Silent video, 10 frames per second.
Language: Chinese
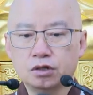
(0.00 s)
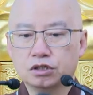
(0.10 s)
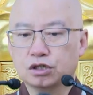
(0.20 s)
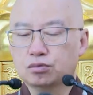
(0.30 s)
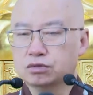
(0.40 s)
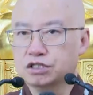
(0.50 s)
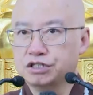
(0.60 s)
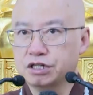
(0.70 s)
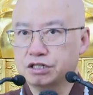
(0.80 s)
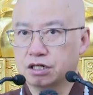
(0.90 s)
这个物质
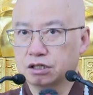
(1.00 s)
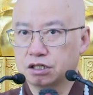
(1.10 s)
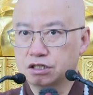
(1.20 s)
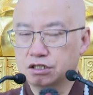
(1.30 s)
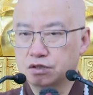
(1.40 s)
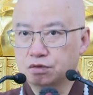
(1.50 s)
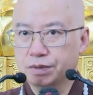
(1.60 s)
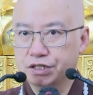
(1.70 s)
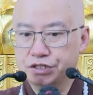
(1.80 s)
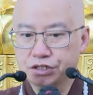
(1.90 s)
现象呢，跟真如
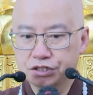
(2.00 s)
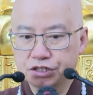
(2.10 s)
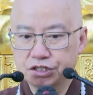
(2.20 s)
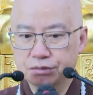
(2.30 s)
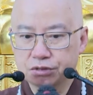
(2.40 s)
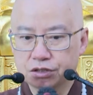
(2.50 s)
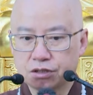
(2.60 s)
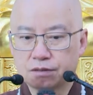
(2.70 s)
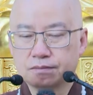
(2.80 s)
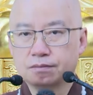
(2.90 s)
本性是一不是
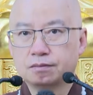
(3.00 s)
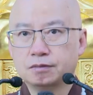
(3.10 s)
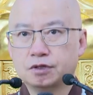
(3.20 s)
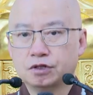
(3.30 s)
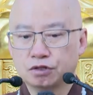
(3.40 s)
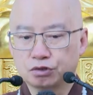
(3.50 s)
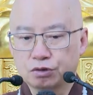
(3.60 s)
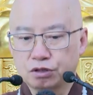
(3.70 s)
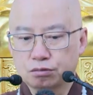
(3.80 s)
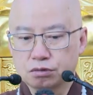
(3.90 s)
二，
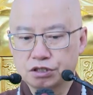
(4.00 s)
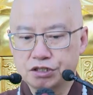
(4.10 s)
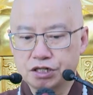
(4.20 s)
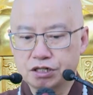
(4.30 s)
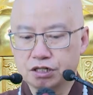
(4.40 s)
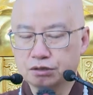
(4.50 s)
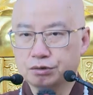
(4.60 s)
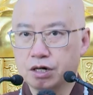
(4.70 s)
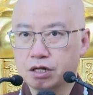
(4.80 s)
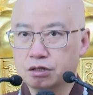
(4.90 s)
所有物质现象
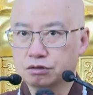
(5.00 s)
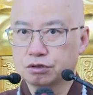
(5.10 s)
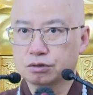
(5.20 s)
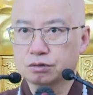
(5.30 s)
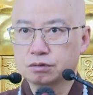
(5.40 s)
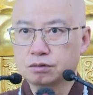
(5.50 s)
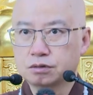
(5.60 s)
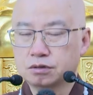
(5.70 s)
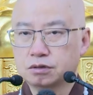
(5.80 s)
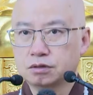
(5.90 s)
全都是从
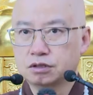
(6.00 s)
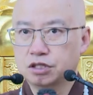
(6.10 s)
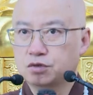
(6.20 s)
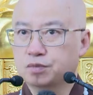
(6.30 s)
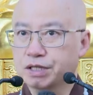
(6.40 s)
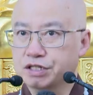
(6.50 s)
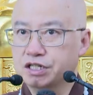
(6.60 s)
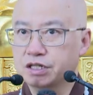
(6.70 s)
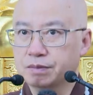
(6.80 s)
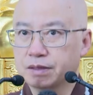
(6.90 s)
真如本性
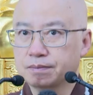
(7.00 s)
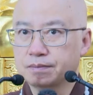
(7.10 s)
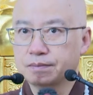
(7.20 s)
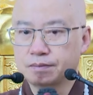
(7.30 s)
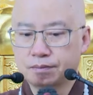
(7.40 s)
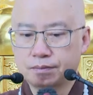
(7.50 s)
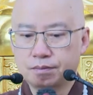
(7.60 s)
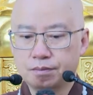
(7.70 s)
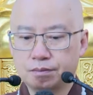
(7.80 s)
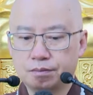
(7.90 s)
里面
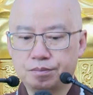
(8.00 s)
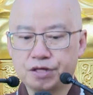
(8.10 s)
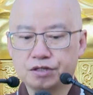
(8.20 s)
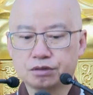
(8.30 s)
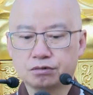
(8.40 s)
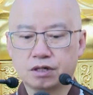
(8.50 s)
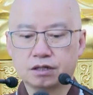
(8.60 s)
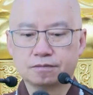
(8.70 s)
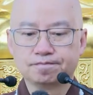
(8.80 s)
变现出来的。